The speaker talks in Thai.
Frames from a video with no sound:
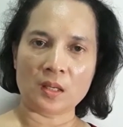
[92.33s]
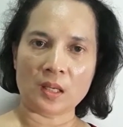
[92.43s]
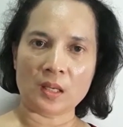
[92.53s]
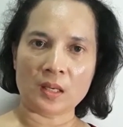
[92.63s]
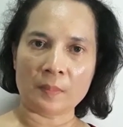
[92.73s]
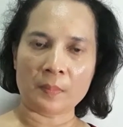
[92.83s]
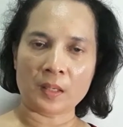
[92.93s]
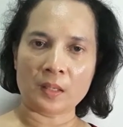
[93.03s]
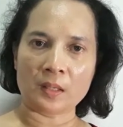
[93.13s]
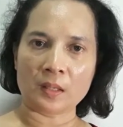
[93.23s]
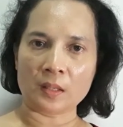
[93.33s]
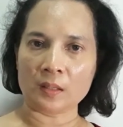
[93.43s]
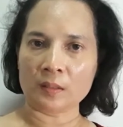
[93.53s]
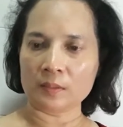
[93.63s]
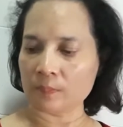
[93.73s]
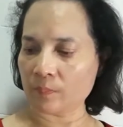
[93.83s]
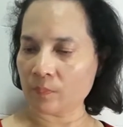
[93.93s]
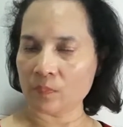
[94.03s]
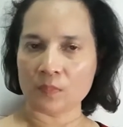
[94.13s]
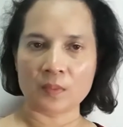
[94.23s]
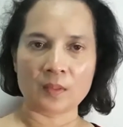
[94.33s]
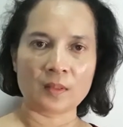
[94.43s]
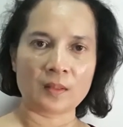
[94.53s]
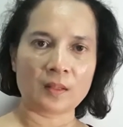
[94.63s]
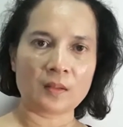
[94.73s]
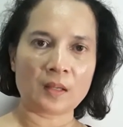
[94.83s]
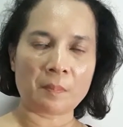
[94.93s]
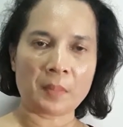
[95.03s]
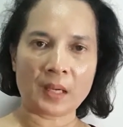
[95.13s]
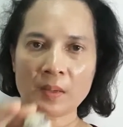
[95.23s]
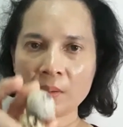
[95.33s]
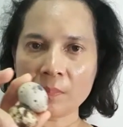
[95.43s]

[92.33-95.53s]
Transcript: แนะนำกันนะคะก็นำมา